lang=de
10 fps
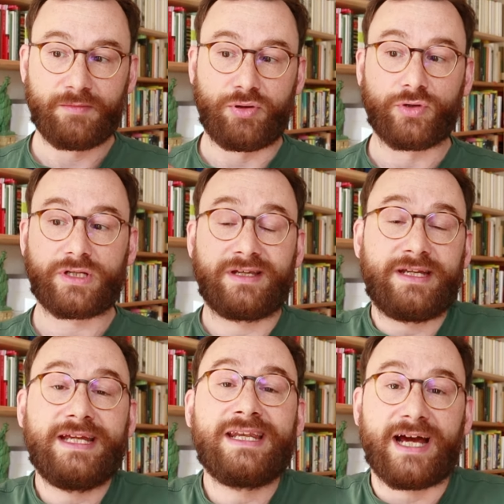Punkte,
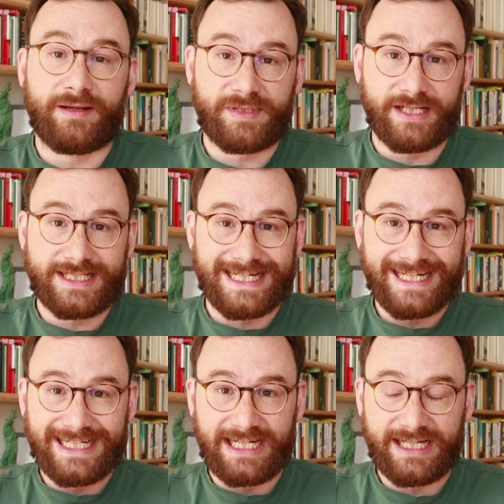die in einem Text
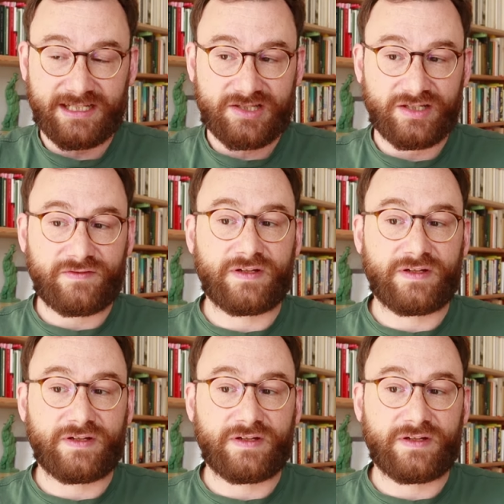angelegt sind,